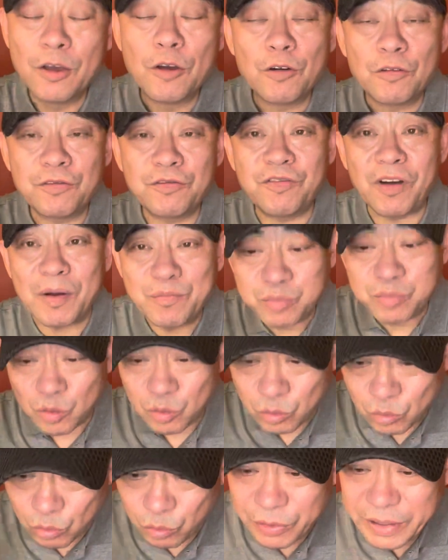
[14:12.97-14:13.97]
返璞
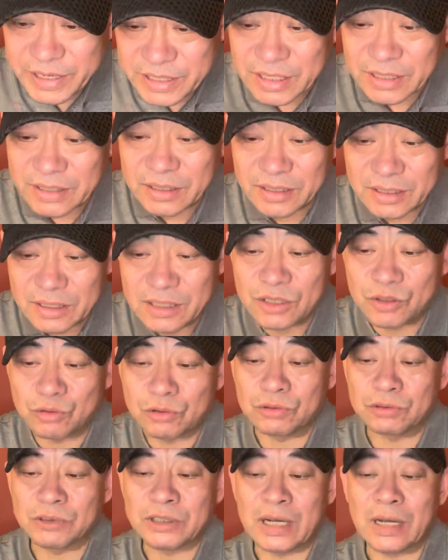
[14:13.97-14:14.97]
归真的艺术
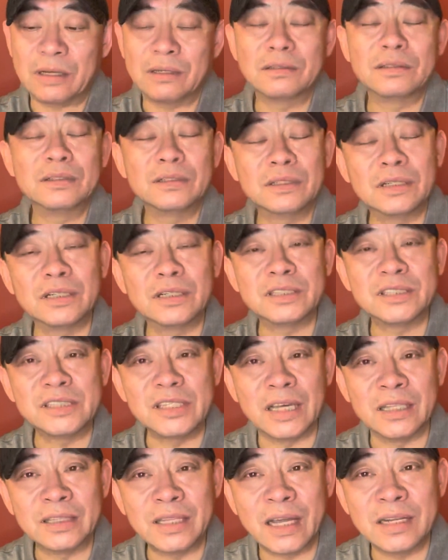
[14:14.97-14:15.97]
主张和
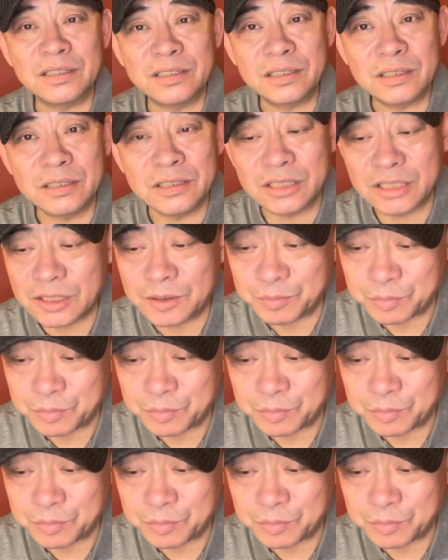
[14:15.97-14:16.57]
简单质